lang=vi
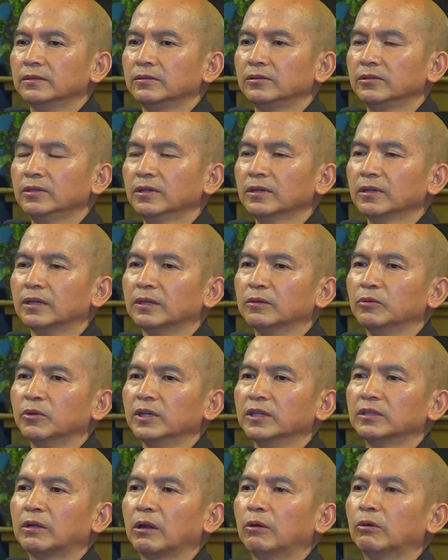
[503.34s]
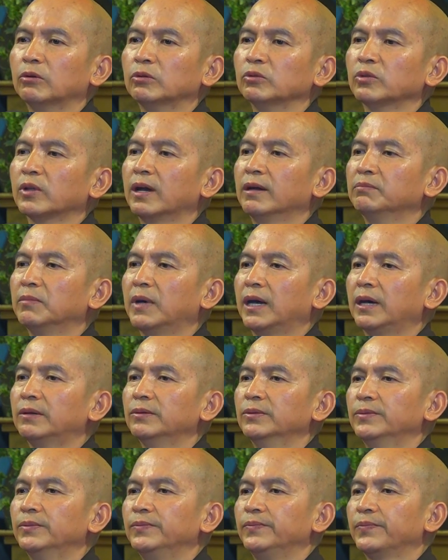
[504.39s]
trước là nguyện cầu Tam Bảo,
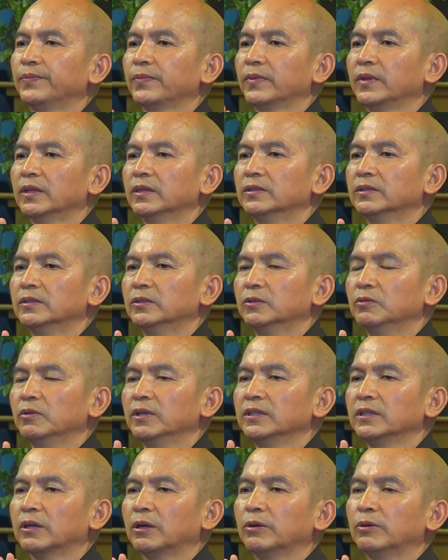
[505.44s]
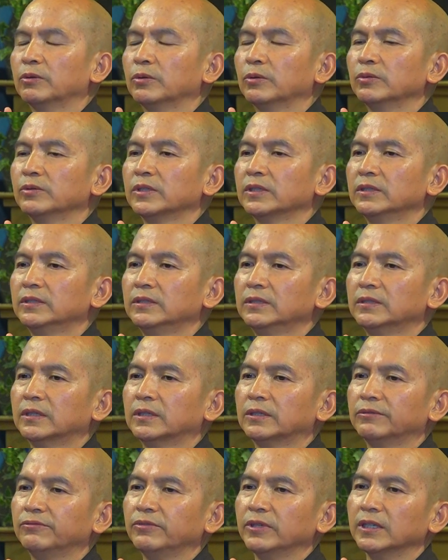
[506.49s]
nguyện cầu
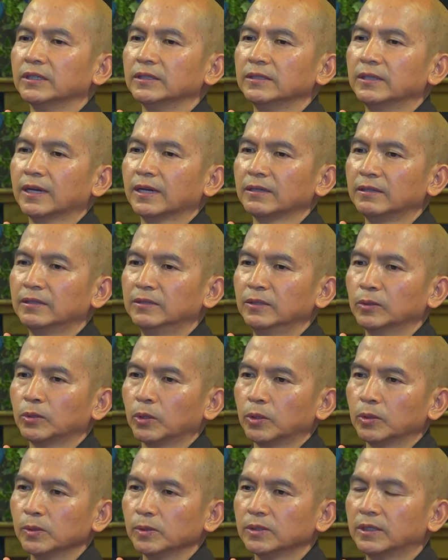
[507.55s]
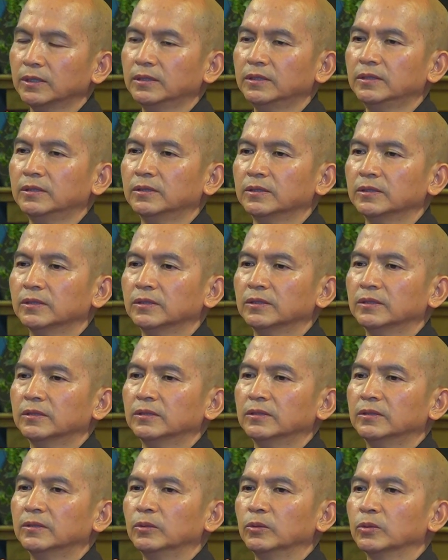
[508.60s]
chư vị giác linh Tổ sư,
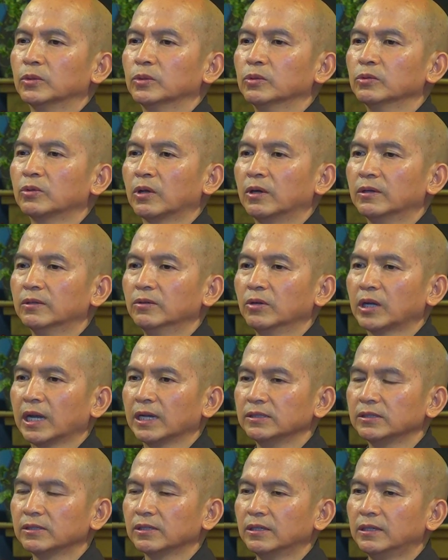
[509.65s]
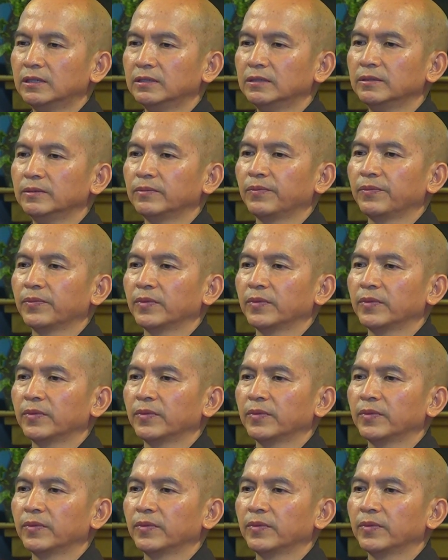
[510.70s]
cụ Tổ Khai Sơn